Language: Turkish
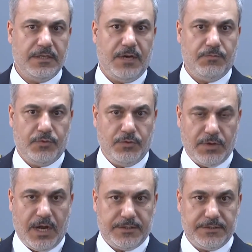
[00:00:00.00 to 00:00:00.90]
Yani
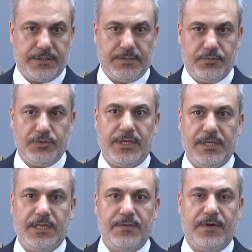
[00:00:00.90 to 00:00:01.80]
bunun artık bu
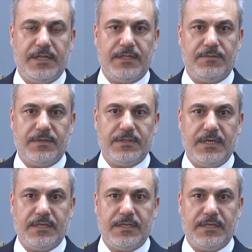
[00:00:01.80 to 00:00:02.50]
şekilde ifade edilmesi